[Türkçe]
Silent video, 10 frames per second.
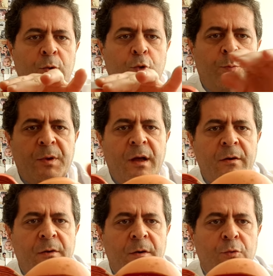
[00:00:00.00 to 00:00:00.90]

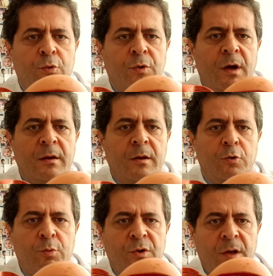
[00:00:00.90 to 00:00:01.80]
tüpler, şunlar da
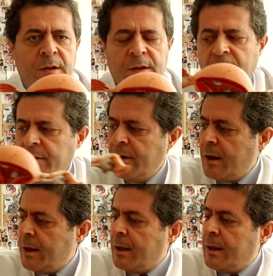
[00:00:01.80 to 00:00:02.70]
yumurtalıklar.
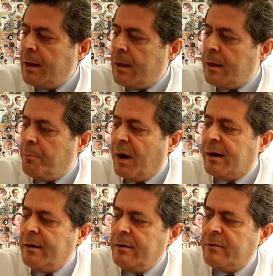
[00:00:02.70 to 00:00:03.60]

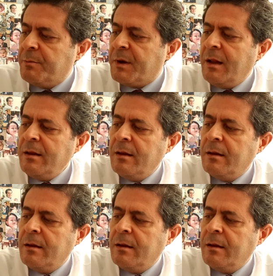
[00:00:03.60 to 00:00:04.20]
Bakırlı spiral